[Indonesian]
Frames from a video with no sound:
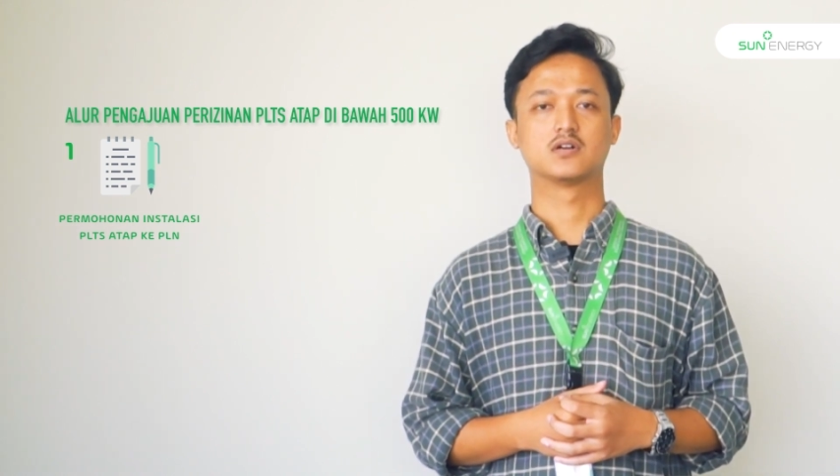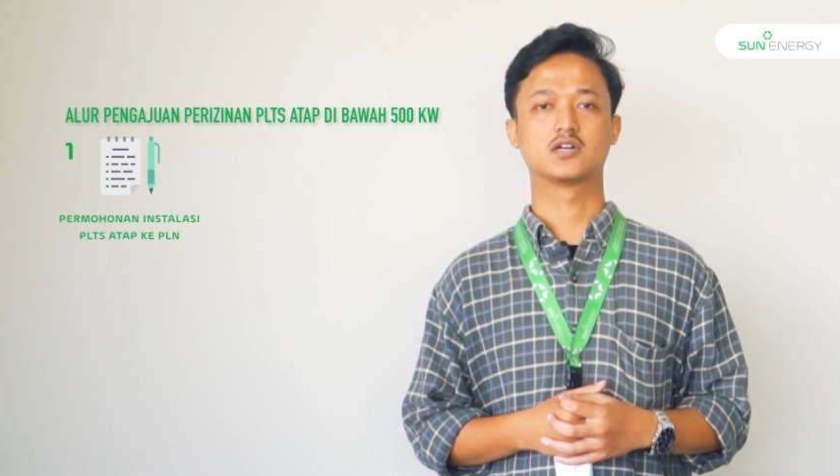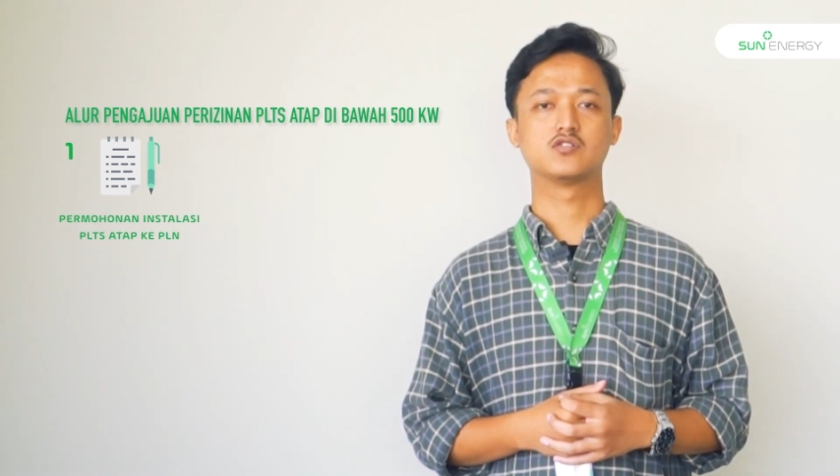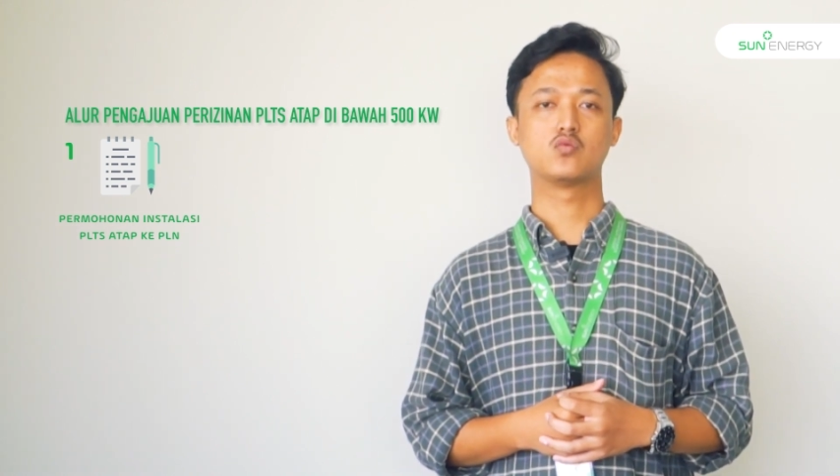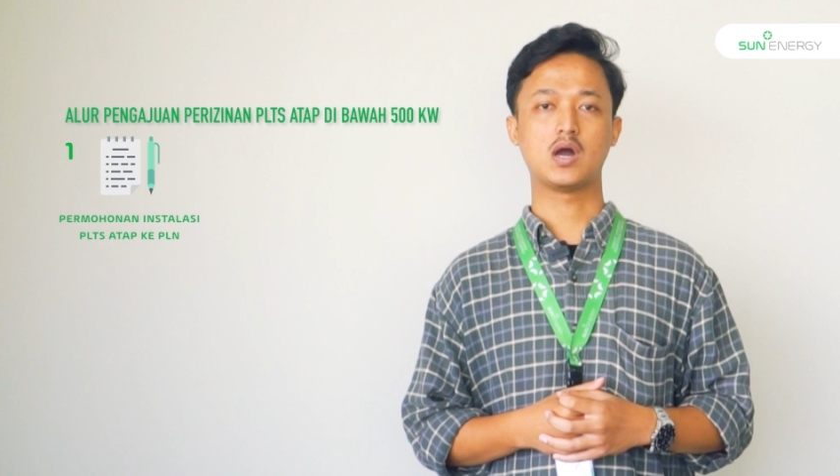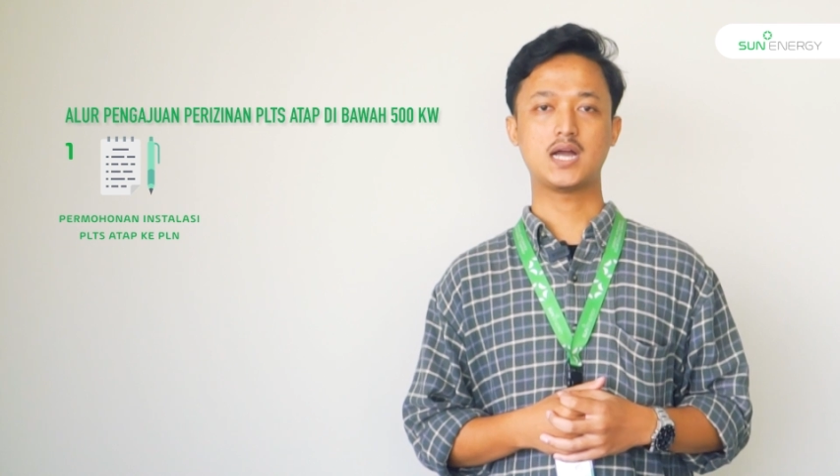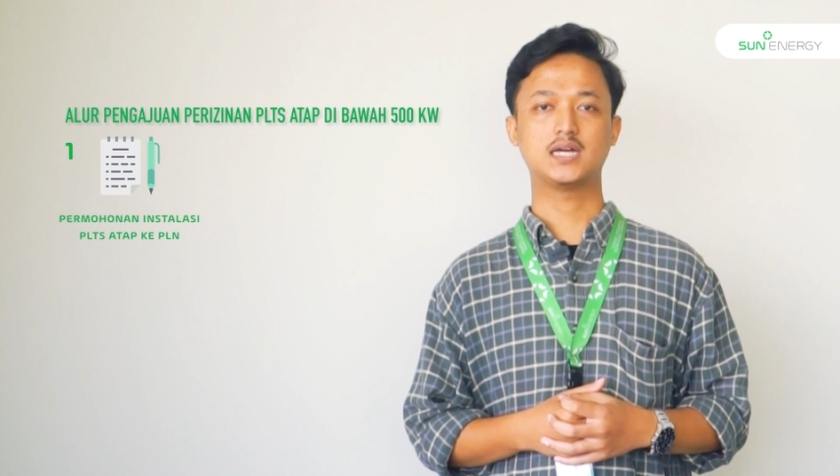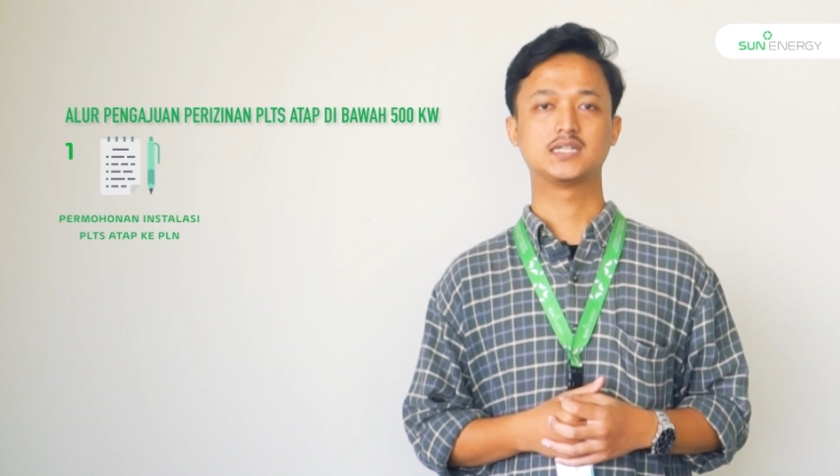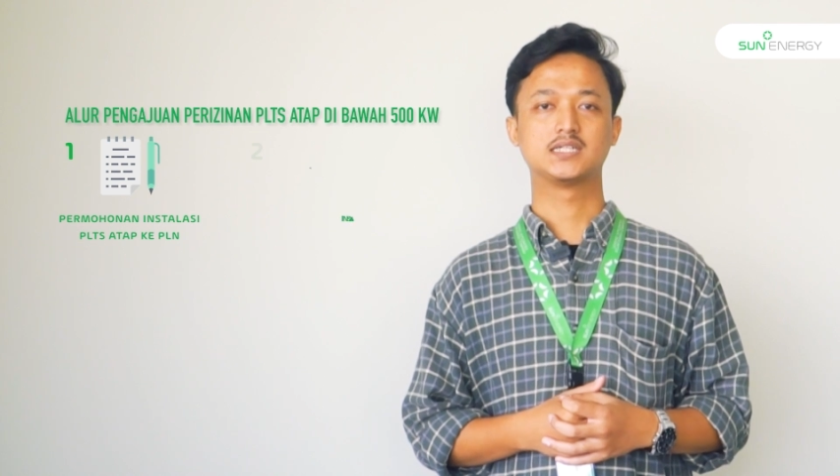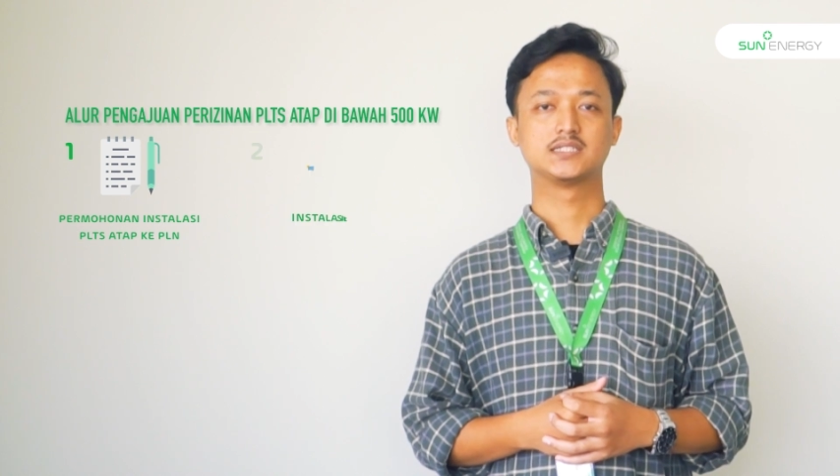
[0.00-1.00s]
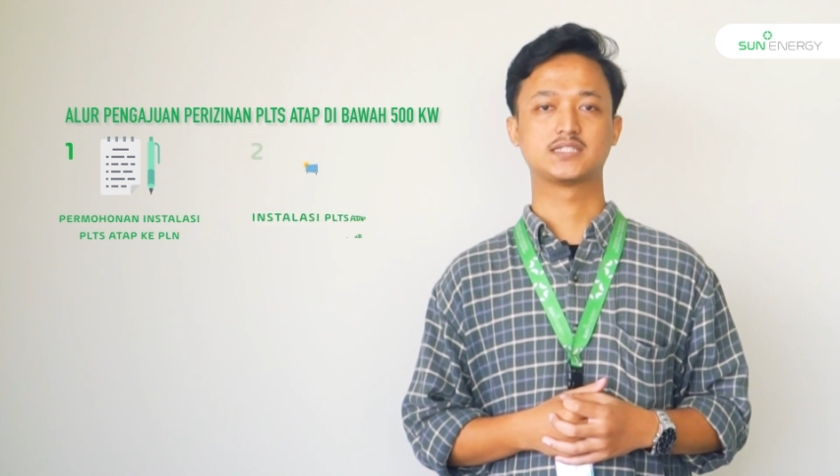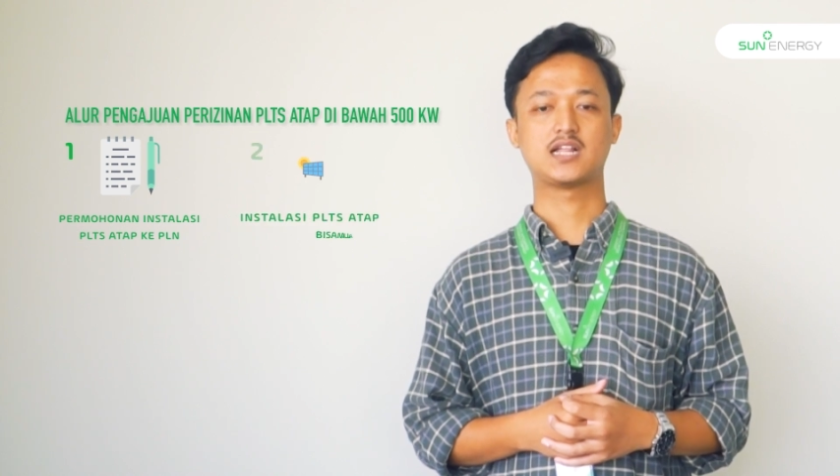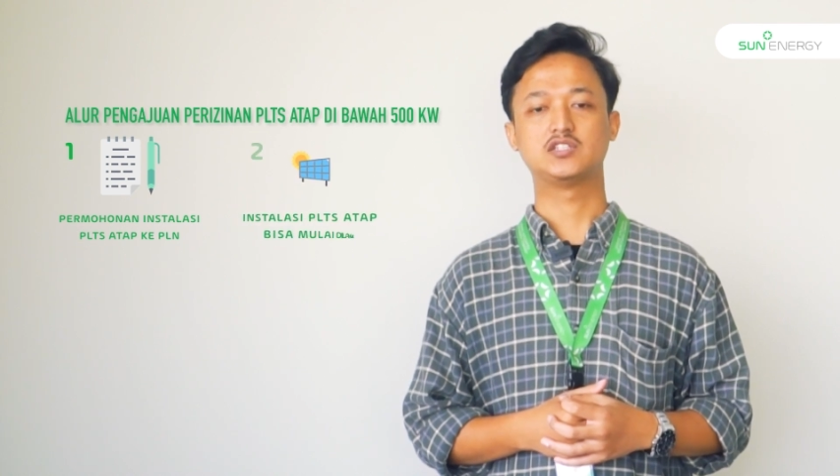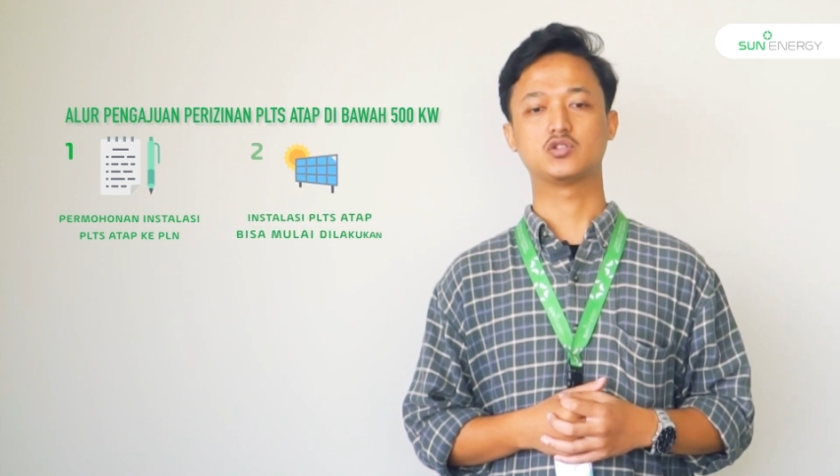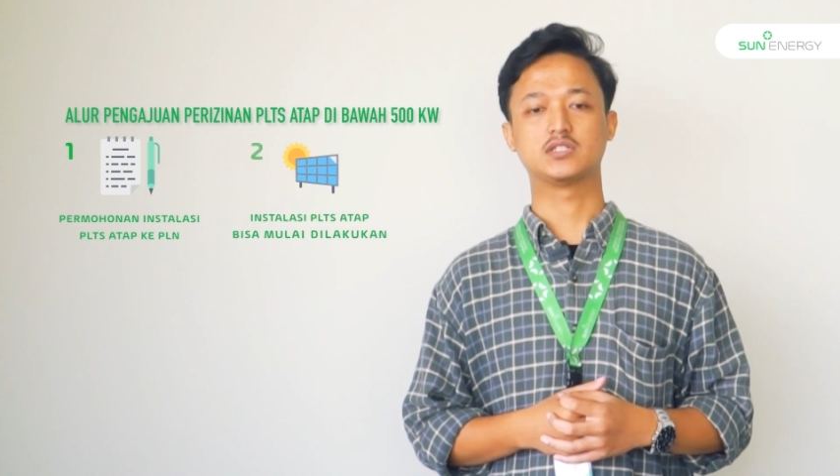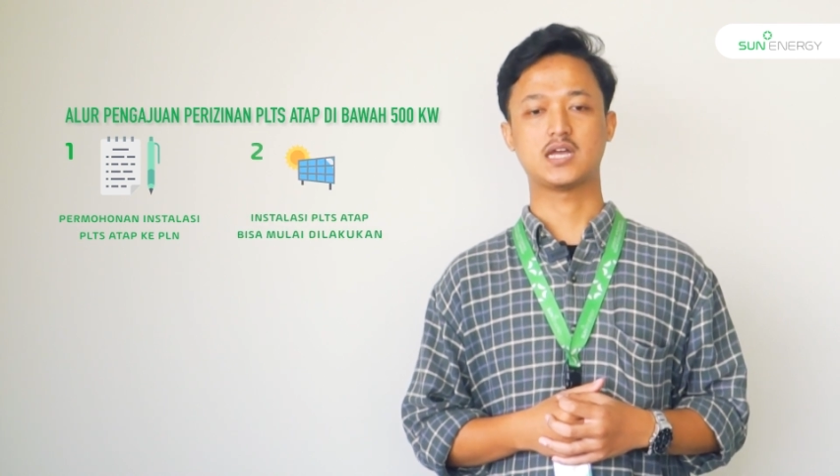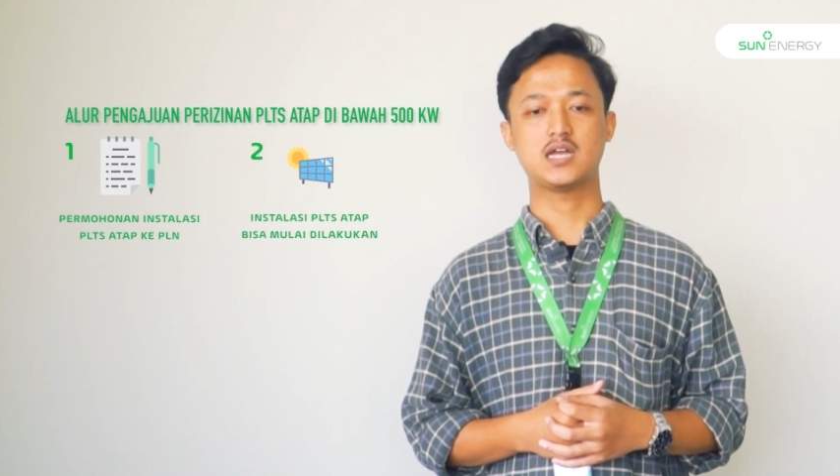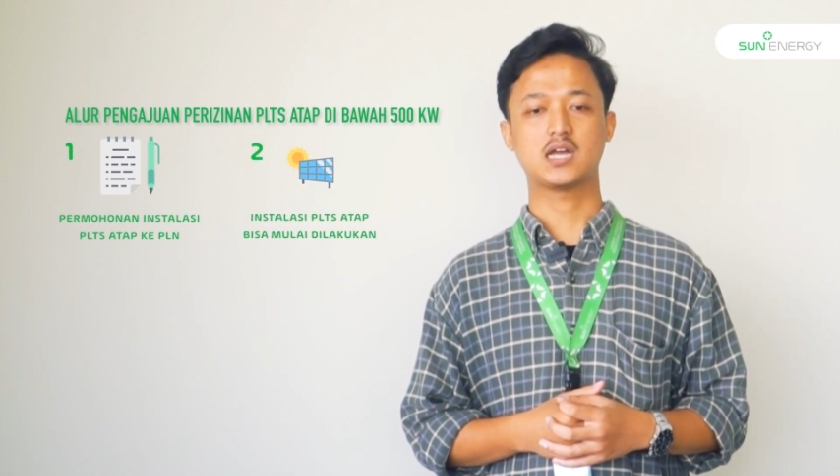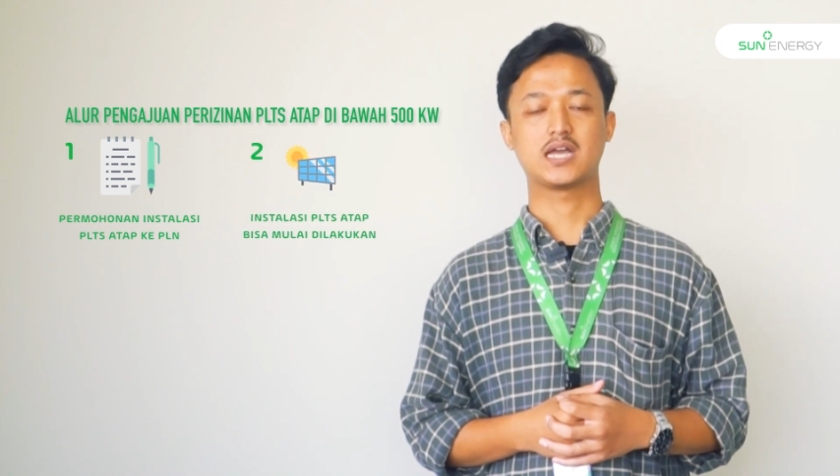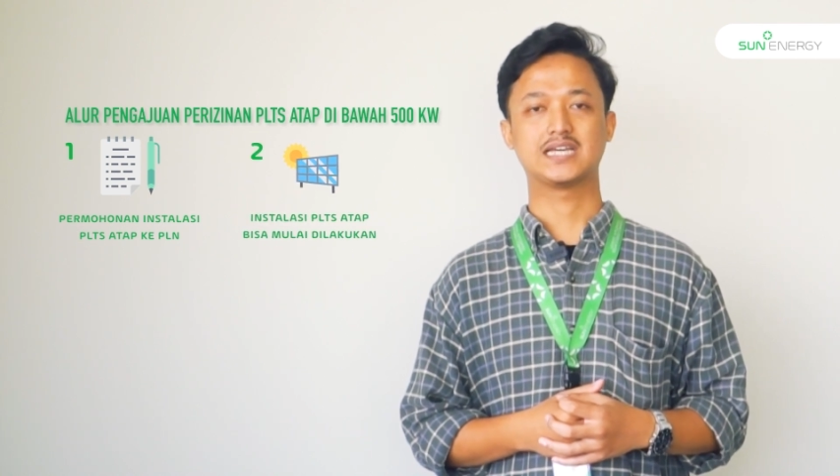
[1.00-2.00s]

Kedua, selanjutnya